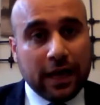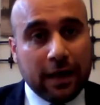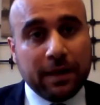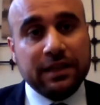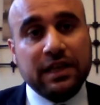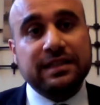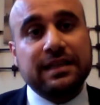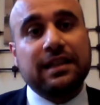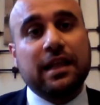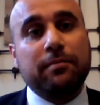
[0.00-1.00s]
hemen
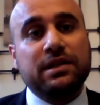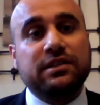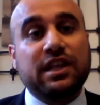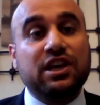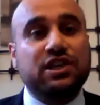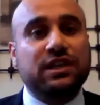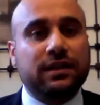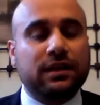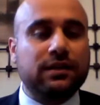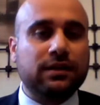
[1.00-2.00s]
hissedilebilir
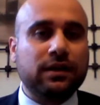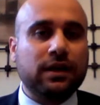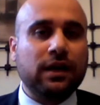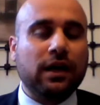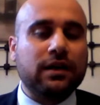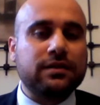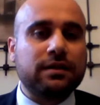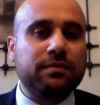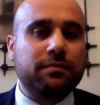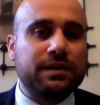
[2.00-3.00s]
değişiklik
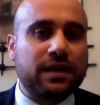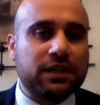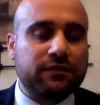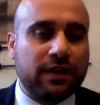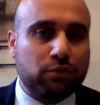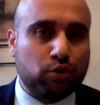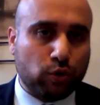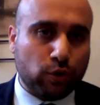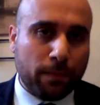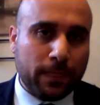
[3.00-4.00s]
aslında bir mesaj vermiş
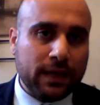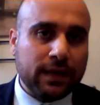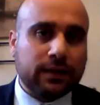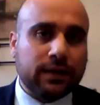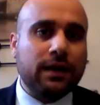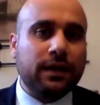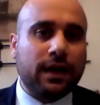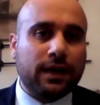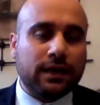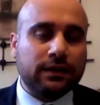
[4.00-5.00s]
oldu. Yani
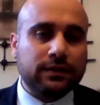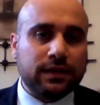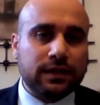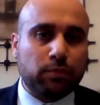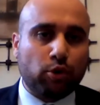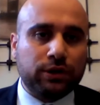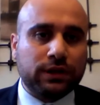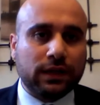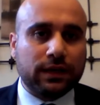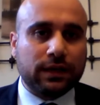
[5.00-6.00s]
eğer siz
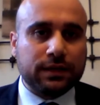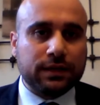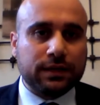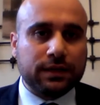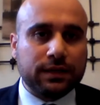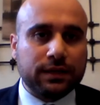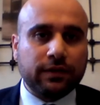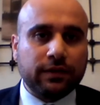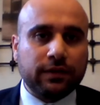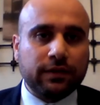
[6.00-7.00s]

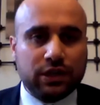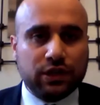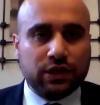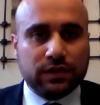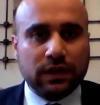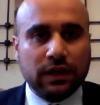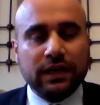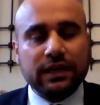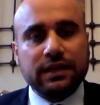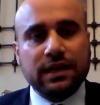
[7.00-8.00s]
politikalarınızı ve
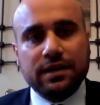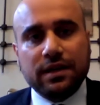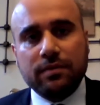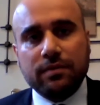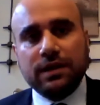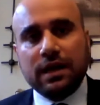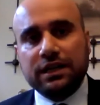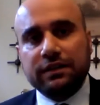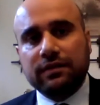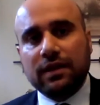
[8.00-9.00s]
işleyişinizi yenilenebilir
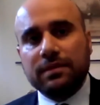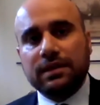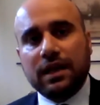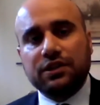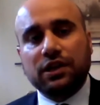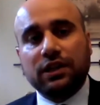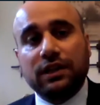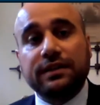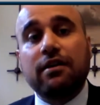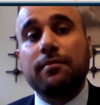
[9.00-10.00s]
enerji ve temiz enerji
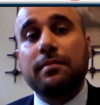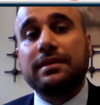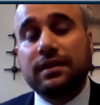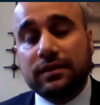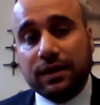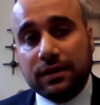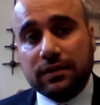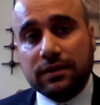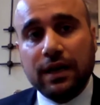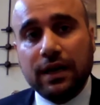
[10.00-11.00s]
alanında devam
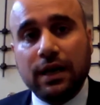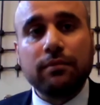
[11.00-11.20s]
ettirirseniz